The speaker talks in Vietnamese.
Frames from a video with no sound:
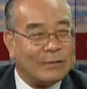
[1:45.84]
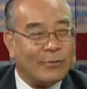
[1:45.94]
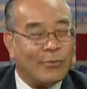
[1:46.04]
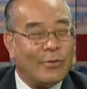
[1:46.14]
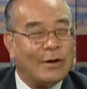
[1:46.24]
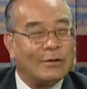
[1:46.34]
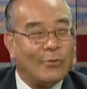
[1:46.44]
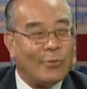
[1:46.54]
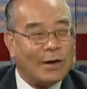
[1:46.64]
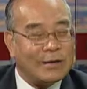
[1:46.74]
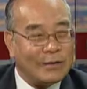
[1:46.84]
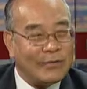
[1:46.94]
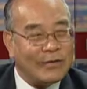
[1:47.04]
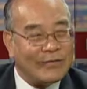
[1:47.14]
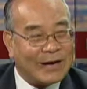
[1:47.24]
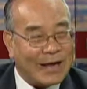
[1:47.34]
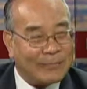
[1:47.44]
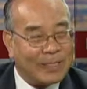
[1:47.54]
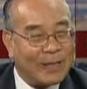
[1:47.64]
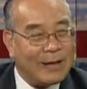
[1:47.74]
của Trung Quốc đối với Việt
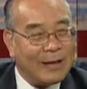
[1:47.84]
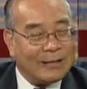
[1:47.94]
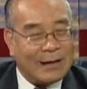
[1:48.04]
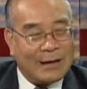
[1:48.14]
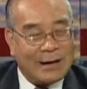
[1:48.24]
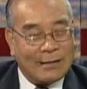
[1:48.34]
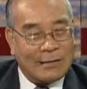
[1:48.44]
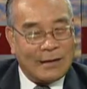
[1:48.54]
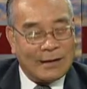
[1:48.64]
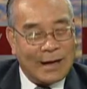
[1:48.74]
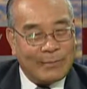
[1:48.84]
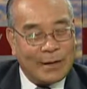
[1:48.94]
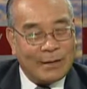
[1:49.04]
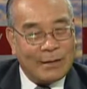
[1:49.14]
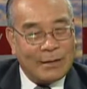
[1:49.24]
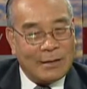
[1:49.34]
Nam thành ra Việt Nam mà